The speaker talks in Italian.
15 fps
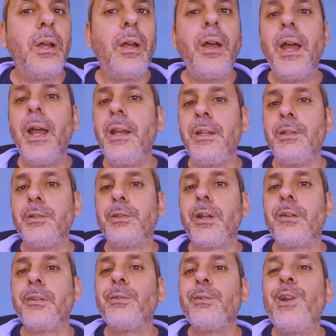E l'Inter
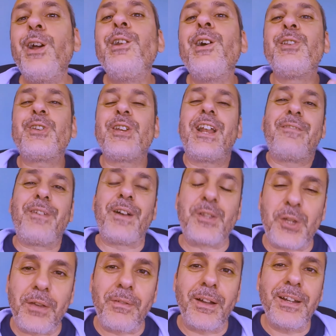non ce la
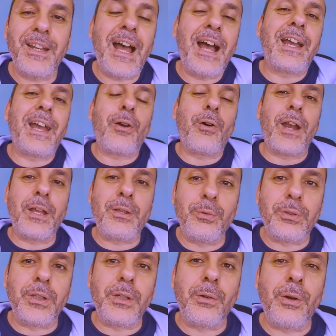faceva, neanche con
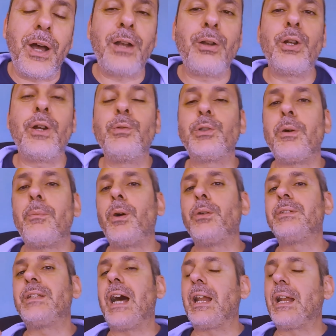l'aiutino. Hanno dovuto
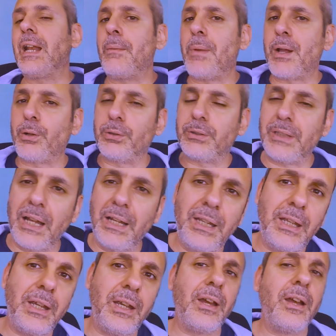montare la Marotta
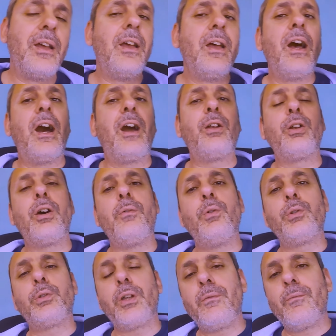League, hanno
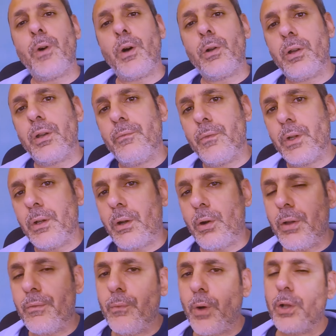dovuto invol-
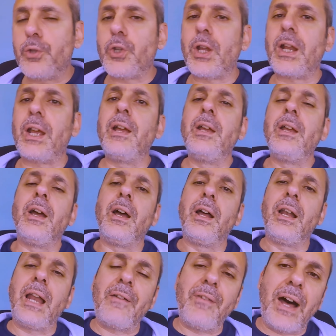coinvolgere eh,
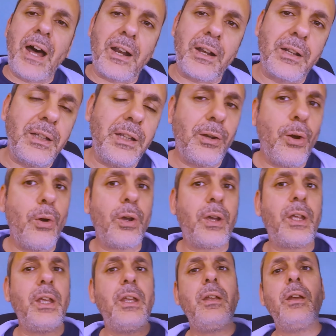la VAR di
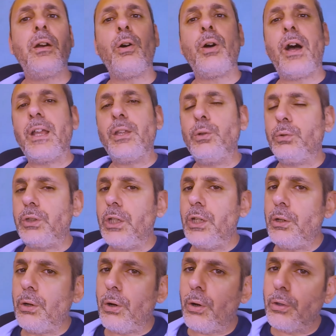Rocchi,
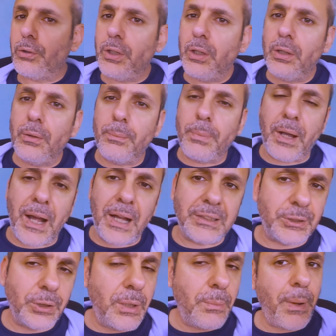aiutino ogni
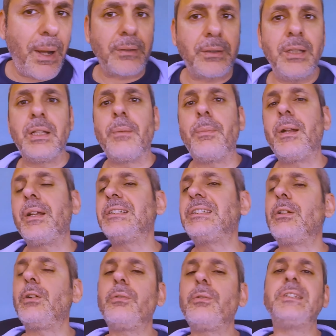cazzo di partita, perché
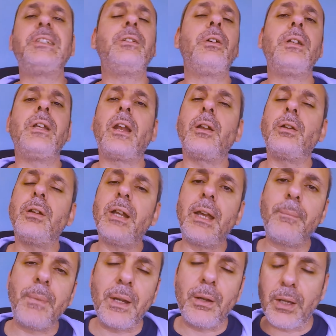sennò questi non erano
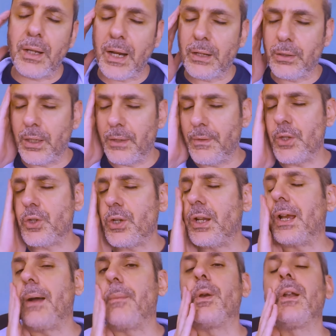nemmeno in grado di vincere il
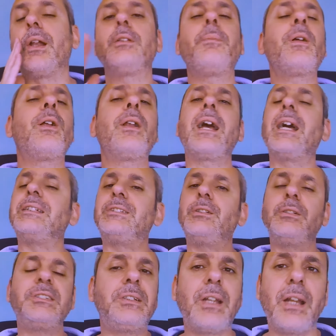campionato. Però ragazzi, non
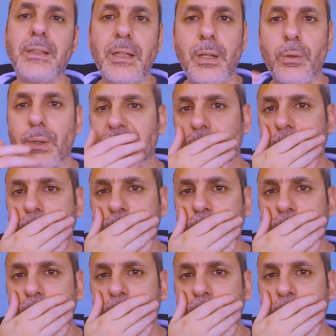si tratta di questo